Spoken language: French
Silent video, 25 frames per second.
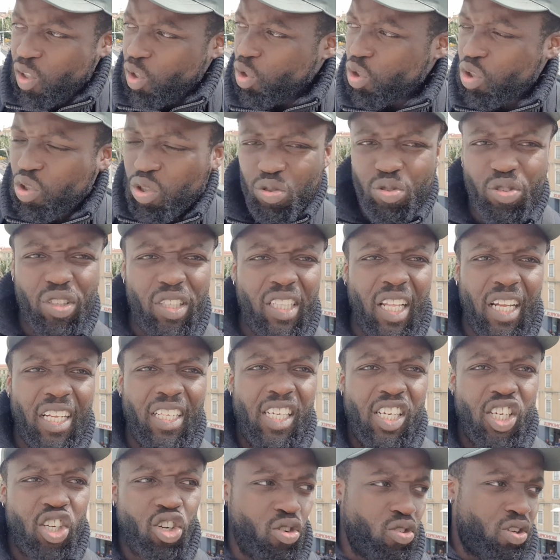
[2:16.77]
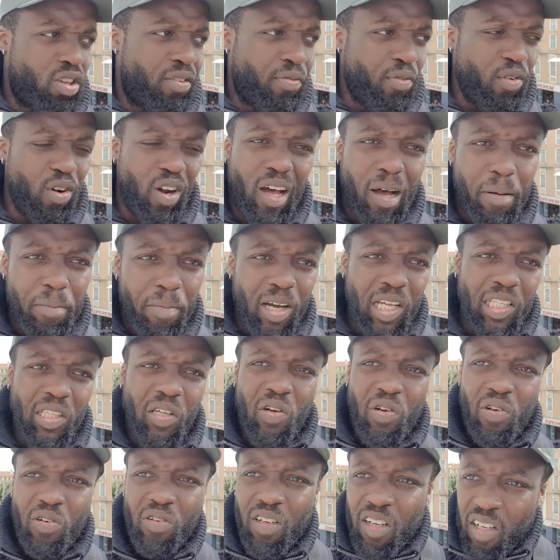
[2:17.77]
Aujourd'hui, tu as des gens qui font le
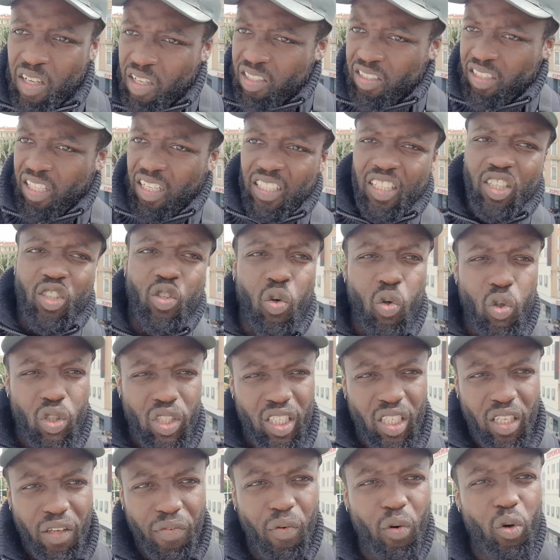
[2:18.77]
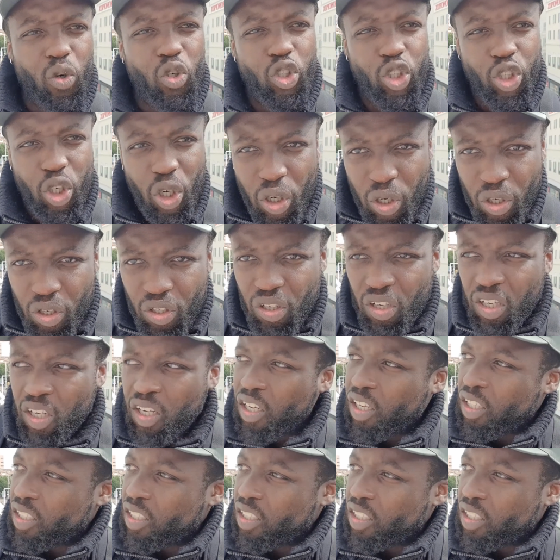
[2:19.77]
ramadan, tu as des gens aussi qui font le jeûne,